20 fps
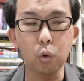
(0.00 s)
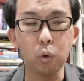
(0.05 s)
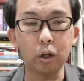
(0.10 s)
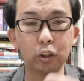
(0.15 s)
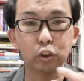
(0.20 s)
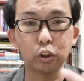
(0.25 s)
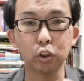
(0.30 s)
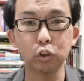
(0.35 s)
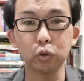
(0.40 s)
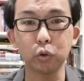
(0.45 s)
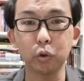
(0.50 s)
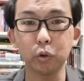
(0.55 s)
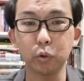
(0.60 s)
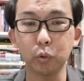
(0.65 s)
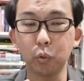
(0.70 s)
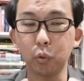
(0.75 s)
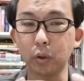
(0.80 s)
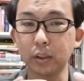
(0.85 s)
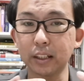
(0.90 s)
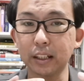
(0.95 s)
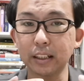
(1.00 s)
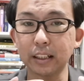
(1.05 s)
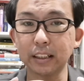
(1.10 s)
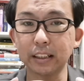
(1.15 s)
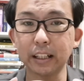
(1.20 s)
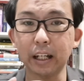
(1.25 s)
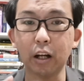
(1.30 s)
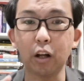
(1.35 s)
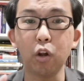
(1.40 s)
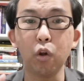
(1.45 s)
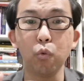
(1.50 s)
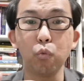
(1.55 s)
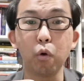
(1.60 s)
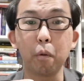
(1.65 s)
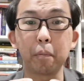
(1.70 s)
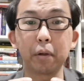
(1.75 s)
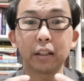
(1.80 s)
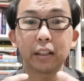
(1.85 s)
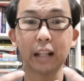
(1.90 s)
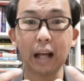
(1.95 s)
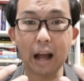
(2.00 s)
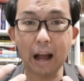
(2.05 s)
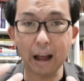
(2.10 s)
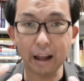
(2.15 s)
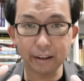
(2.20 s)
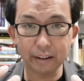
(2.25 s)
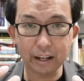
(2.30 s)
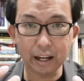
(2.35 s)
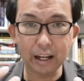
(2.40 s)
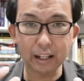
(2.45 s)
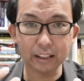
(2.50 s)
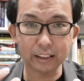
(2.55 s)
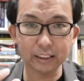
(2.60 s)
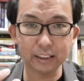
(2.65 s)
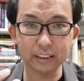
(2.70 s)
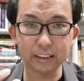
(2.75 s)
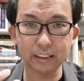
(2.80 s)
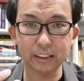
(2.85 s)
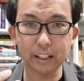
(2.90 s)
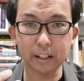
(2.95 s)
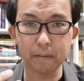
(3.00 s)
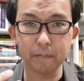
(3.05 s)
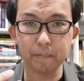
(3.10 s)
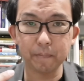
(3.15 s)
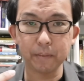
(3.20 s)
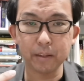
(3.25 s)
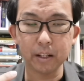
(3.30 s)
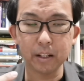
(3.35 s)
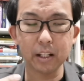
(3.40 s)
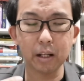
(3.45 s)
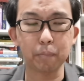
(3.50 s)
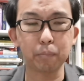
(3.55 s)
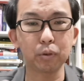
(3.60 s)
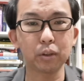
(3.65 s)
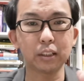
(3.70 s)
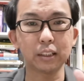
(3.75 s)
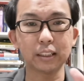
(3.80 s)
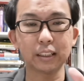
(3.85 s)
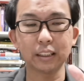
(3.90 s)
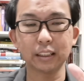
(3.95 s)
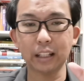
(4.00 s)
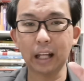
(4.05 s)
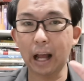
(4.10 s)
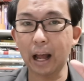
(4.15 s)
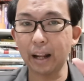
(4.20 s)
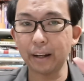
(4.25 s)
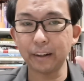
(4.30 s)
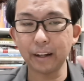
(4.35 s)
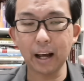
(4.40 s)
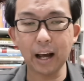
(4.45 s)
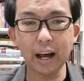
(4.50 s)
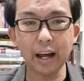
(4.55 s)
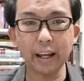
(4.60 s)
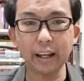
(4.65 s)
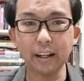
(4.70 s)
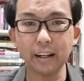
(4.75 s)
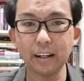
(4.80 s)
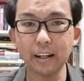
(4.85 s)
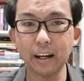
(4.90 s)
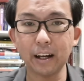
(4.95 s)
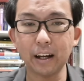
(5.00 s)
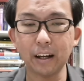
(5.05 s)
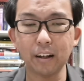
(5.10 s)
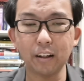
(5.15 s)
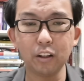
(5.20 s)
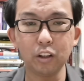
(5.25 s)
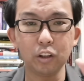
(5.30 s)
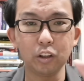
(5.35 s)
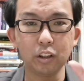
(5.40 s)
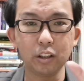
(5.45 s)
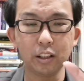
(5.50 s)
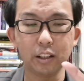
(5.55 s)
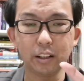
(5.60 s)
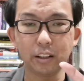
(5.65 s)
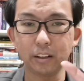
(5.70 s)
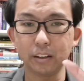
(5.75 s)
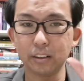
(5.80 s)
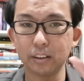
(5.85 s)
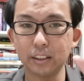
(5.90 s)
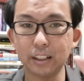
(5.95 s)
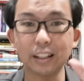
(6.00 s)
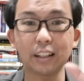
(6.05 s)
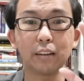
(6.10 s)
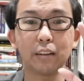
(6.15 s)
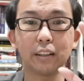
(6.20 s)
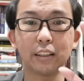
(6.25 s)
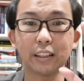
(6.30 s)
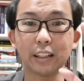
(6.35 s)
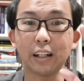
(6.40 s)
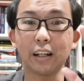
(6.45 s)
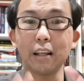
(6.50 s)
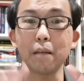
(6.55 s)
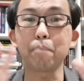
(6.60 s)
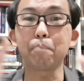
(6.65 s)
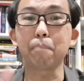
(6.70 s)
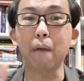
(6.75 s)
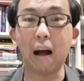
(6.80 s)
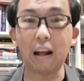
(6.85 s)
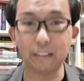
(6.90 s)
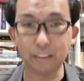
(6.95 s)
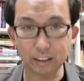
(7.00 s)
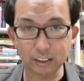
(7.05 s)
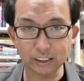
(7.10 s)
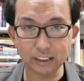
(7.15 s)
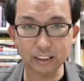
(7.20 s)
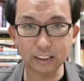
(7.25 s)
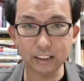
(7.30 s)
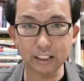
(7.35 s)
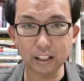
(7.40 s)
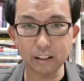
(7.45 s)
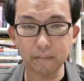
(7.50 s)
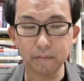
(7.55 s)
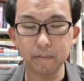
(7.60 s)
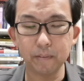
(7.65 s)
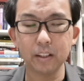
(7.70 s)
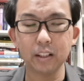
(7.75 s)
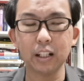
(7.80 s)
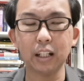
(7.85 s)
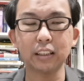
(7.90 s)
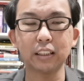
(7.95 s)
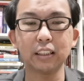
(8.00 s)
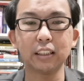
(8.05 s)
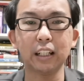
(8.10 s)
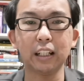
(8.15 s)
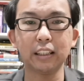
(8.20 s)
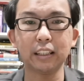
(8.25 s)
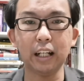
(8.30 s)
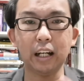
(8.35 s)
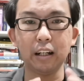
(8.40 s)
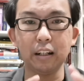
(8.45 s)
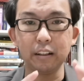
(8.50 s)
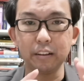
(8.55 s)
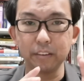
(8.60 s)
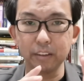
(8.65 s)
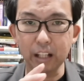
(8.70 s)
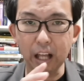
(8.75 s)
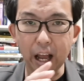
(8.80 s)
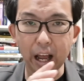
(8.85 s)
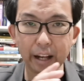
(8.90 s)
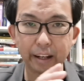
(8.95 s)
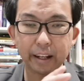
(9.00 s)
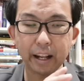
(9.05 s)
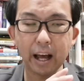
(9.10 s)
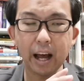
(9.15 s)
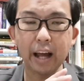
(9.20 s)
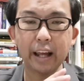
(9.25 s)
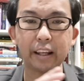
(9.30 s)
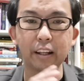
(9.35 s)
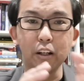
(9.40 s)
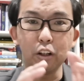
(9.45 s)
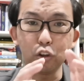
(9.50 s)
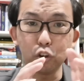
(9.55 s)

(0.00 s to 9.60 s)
换句话说，如果圣经讲我们贪爱世界，那不只是贪爱那呃这个这个一般的世界，他是在讲贪爱